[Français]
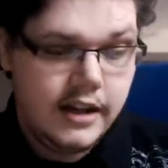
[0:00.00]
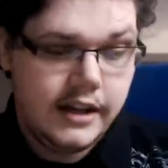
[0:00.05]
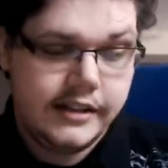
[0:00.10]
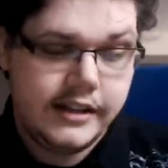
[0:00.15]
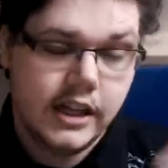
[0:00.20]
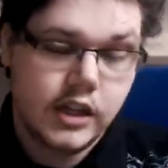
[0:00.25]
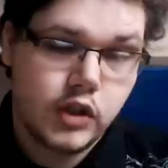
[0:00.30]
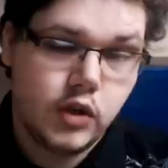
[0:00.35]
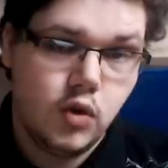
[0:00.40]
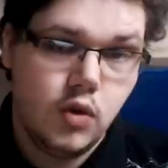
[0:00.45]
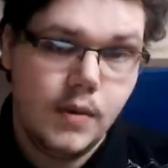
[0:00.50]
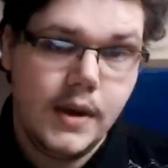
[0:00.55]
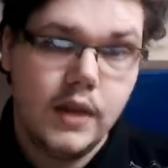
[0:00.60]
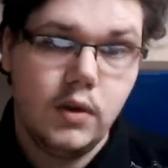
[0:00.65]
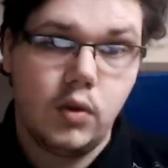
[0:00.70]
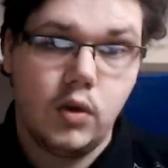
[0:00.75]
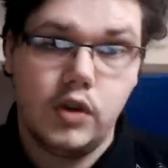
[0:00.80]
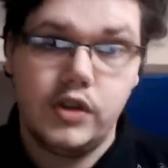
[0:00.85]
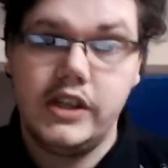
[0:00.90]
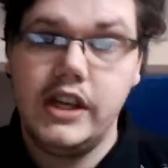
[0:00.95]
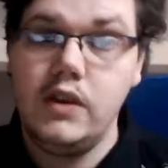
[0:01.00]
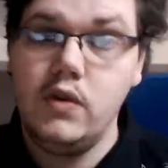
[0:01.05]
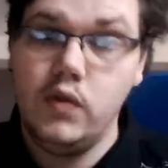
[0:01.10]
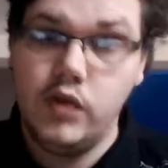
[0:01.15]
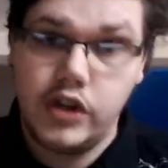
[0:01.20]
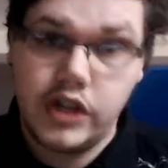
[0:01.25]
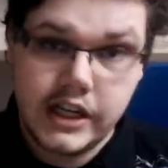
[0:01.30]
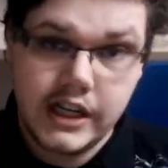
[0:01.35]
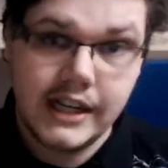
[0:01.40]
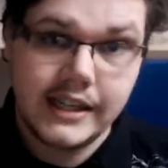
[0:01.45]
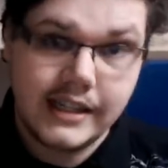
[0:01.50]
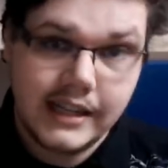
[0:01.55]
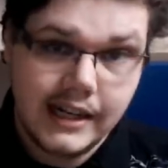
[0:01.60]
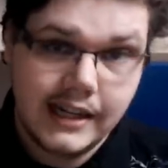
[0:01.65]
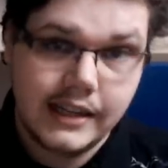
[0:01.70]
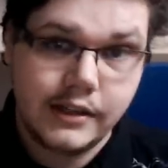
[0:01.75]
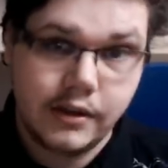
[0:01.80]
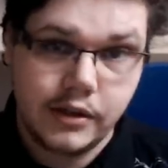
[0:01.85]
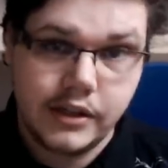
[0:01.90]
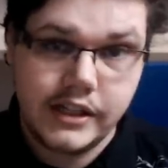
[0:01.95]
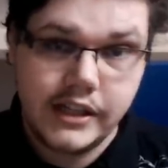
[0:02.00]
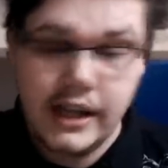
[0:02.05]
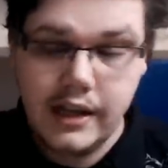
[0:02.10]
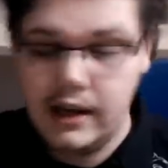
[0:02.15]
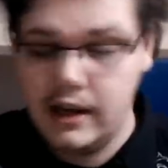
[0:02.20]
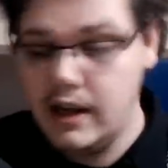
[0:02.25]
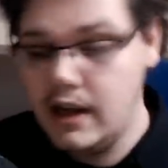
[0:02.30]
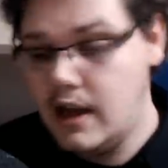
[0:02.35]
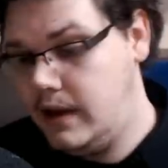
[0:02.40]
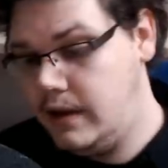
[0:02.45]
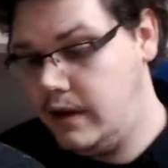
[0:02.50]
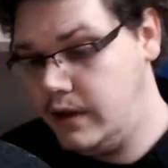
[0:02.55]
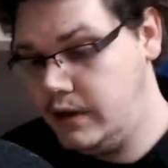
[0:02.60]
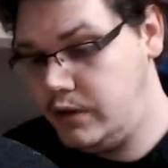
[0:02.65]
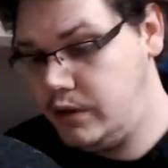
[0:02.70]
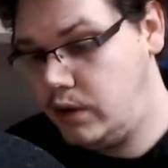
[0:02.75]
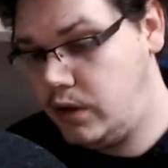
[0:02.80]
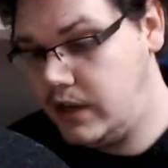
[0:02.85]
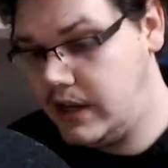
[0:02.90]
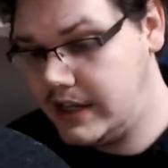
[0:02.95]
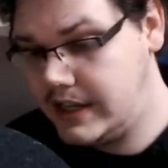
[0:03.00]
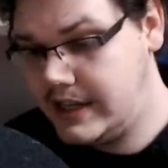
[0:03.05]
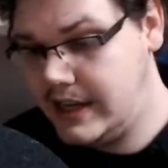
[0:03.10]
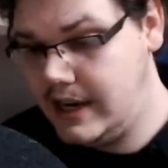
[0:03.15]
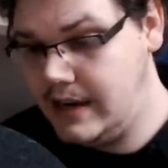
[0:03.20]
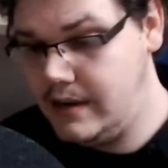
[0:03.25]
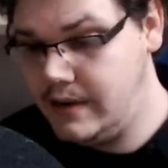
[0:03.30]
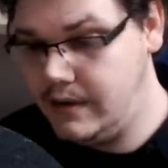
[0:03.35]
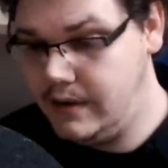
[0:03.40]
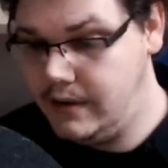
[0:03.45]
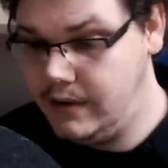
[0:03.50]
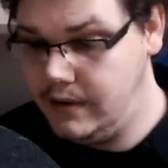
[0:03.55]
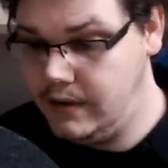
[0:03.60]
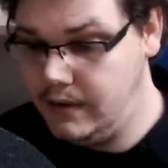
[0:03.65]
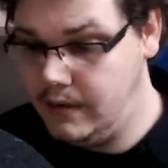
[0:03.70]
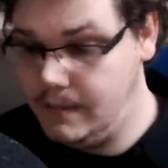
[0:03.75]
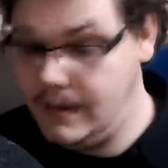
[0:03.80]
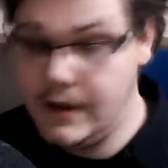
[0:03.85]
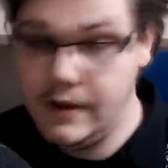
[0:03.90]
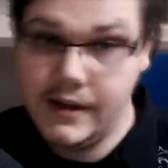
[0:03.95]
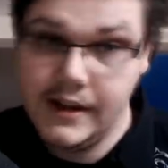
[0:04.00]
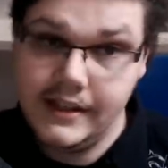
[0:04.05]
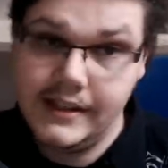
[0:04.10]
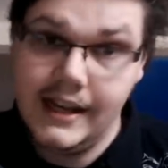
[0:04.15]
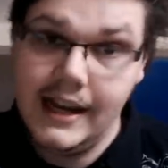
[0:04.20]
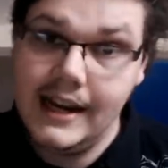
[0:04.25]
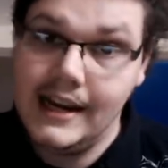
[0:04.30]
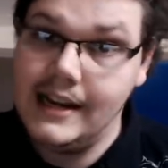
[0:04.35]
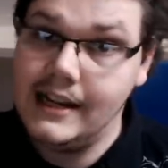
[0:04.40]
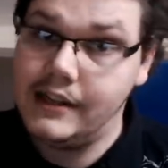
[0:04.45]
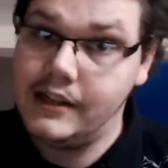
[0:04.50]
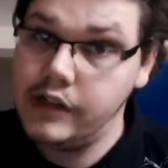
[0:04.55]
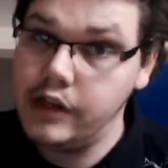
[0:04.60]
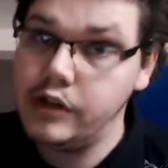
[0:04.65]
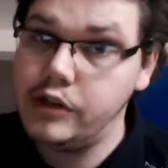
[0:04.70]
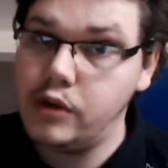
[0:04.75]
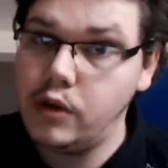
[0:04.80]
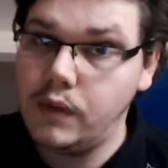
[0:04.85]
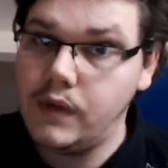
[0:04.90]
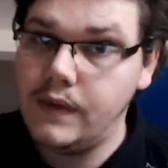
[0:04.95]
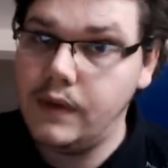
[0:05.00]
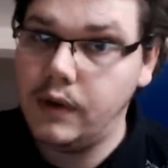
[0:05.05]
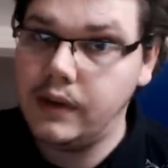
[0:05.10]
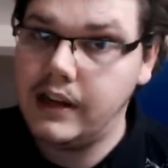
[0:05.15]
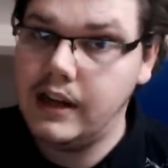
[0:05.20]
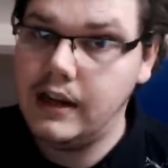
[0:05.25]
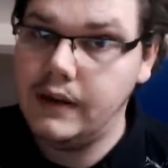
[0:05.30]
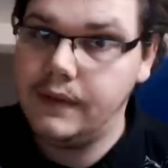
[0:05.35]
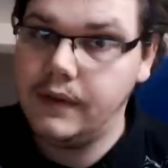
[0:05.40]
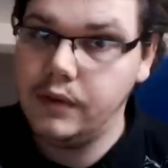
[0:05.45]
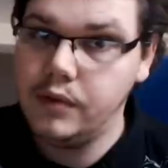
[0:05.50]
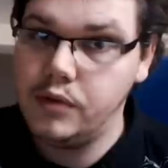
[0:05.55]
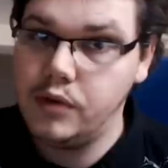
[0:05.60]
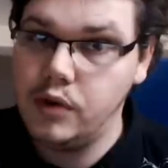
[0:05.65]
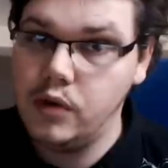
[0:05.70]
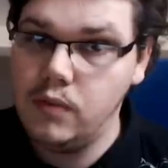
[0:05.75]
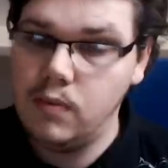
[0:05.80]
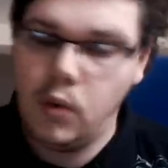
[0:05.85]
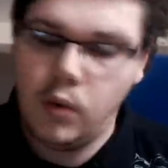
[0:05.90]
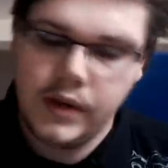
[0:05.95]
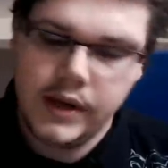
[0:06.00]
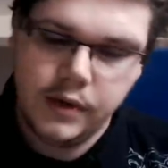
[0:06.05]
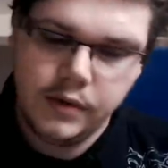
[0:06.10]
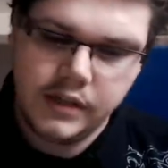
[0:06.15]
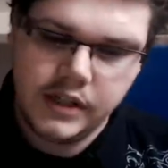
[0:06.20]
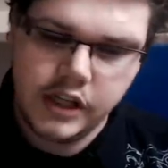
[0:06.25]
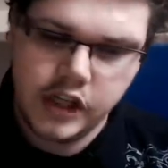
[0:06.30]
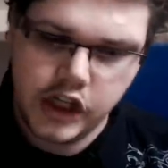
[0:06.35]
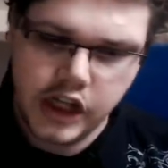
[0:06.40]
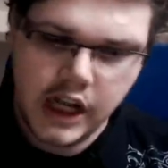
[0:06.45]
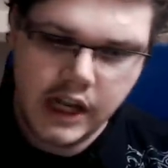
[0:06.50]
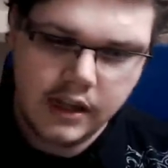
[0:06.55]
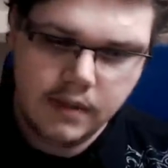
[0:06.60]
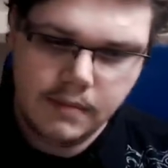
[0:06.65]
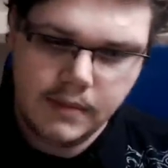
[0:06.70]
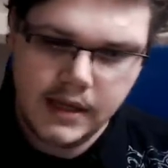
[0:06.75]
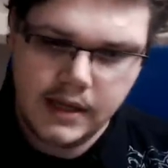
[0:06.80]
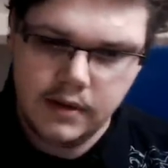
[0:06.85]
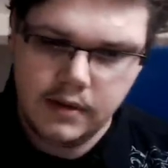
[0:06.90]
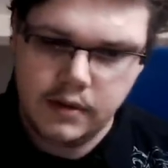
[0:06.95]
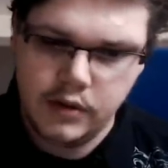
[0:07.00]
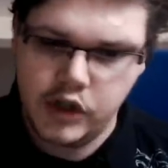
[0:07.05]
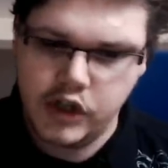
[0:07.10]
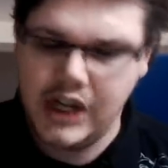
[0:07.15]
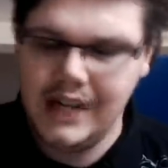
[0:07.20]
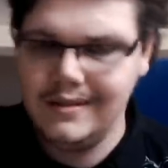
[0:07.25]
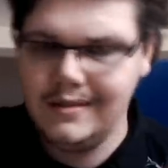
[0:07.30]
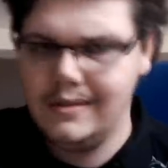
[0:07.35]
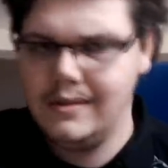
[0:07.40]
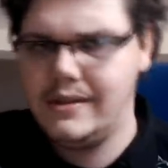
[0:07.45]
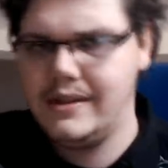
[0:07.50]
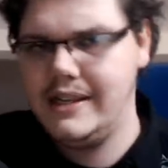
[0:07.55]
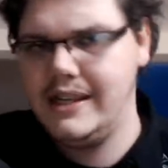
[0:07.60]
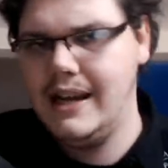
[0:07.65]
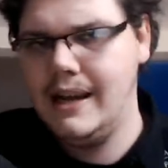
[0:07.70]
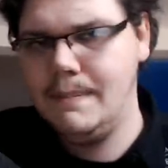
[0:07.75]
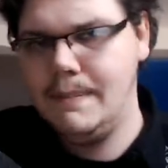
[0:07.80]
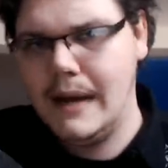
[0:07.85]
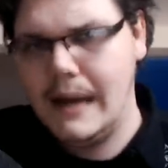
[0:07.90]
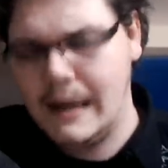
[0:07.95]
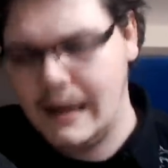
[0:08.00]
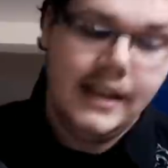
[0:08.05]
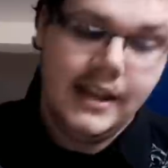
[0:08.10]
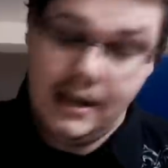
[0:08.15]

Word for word: Les sages de ont lancé une chasse à la sorcière, euh, durant laquelle euh, Bayonetta est la seule survivante à la fin du jeu. Bon, il y a aussi Jeanne, mais euh, Jeanne, c'est à part.